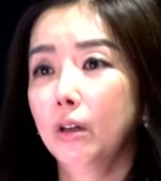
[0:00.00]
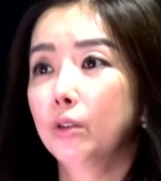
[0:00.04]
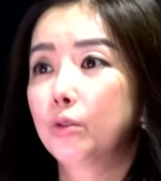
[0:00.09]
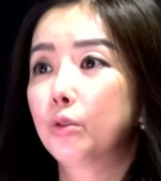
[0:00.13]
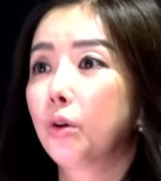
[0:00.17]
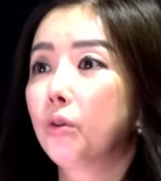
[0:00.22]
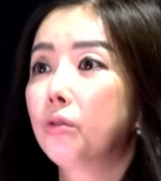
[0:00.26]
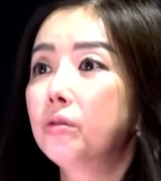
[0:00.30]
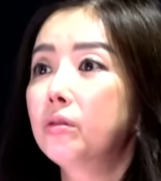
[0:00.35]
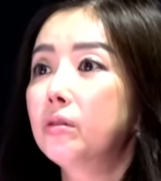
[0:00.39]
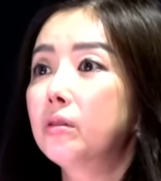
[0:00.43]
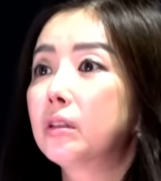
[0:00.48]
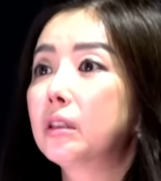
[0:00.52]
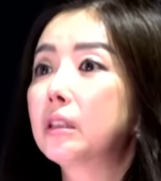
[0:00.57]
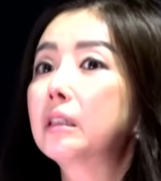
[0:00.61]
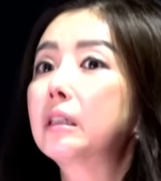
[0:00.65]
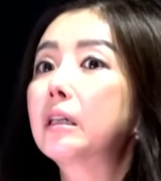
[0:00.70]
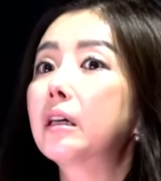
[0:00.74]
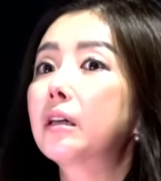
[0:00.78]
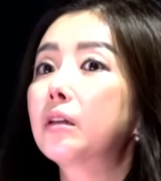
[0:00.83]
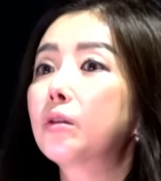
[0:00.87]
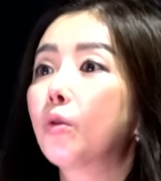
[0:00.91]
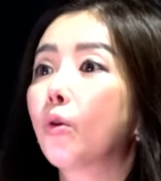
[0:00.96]
저는
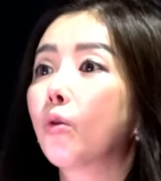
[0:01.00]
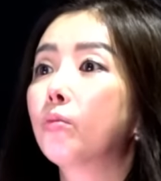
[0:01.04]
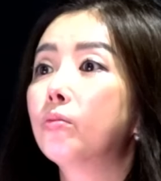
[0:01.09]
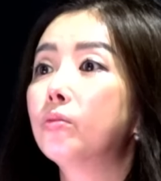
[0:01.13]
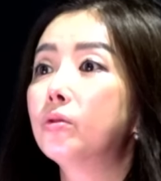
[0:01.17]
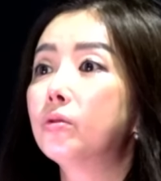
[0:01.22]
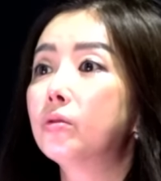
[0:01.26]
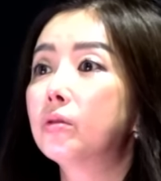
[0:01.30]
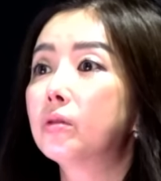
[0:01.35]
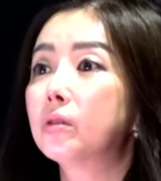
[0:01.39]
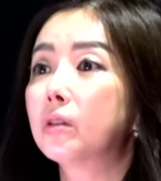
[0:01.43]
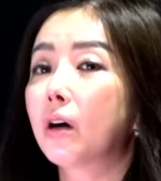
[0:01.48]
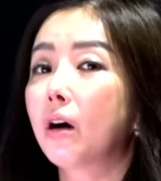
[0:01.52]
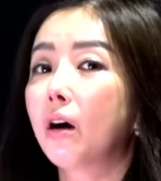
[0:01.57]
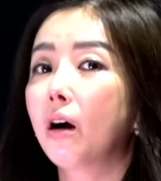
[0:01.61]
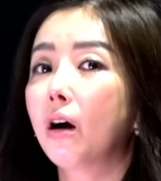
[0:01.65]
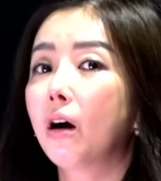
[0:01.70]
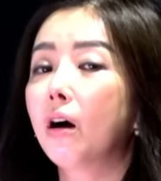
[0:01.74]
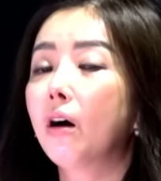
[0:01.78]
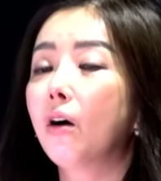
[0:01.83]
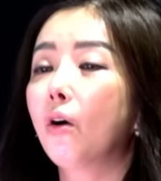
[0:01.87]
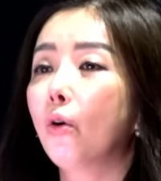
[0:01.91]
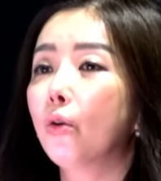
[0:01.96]
이게 너무
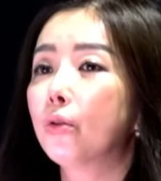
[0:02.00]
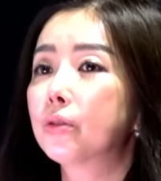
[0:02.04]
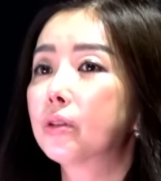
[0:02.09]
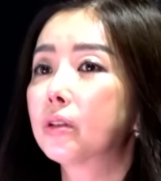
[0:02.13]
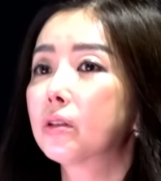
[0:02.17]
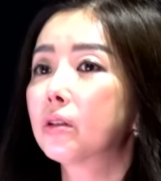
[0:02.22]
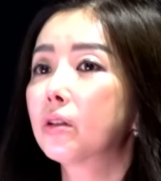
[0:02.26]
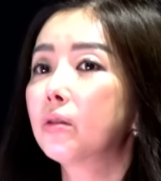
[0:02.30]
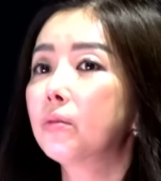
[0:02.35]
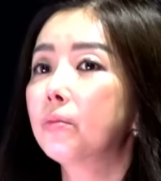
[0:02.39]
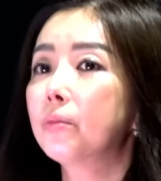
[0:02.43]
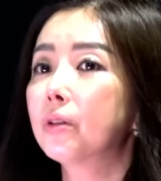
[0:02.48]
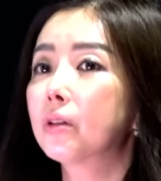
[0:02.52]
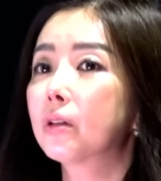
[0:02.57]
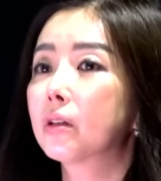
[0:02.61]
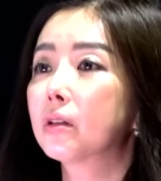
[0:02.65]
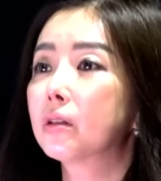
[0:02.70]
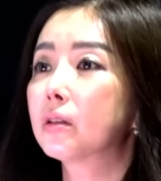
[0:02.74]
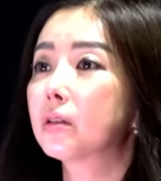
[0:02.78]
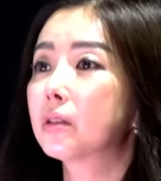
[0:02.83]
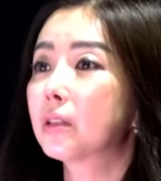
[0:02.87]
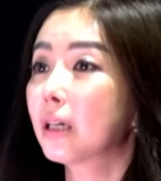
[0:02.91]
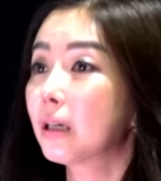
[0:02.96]
아 음. 어제
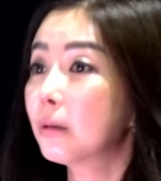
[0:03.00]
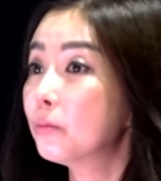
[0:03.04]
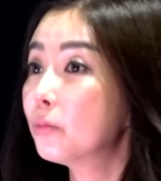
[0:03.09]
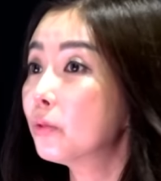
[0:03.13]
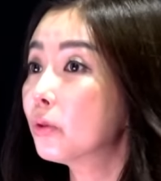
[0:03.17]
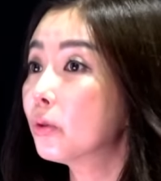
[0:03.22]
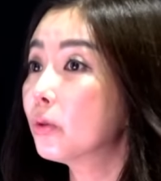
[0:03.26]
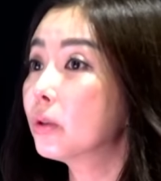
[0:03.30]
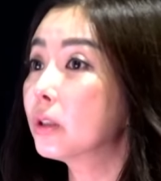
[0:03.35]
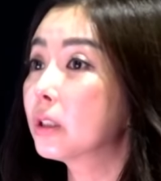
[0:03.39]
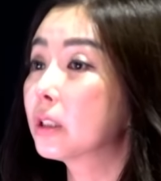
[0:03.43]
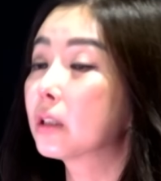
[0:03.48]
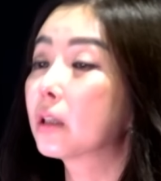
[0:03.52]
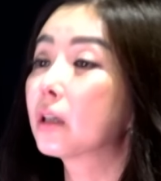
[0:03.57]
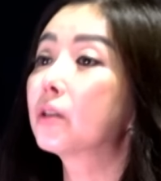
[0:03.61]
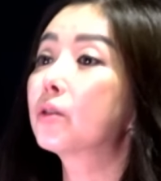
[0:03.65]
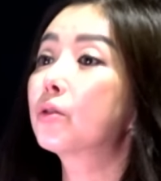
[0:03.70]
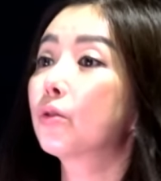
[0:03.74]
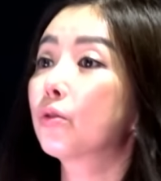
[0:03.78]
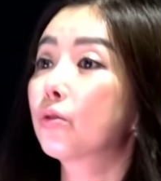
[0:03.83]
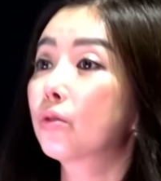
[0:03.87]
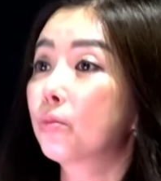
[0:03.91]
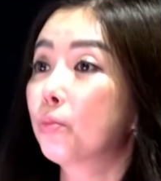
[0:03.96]
설명에는 참으로
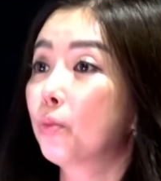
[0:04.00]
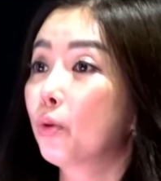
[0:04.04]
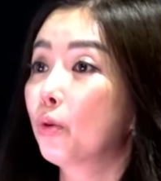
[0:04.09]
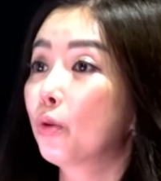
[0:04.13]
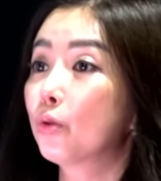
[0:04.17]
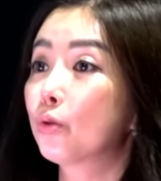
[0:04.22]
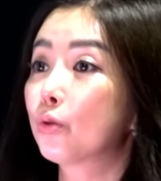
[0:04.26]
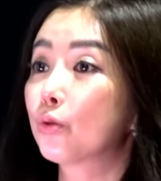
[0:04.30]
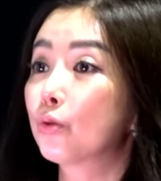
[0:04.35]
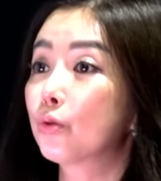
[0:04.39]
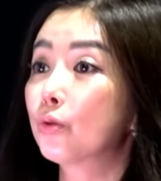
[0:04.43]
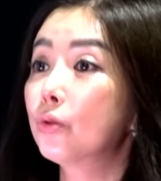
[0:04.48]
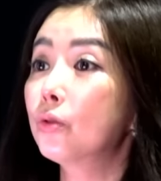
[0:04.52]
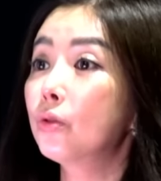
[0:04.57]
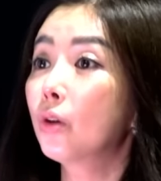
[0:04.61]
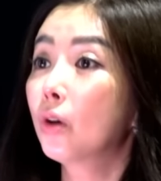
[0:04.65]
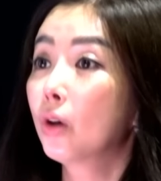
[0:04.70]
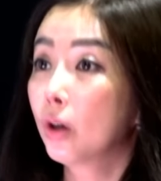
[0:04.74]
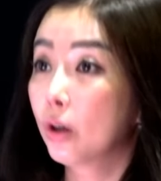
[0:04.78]
인간성을 보여주는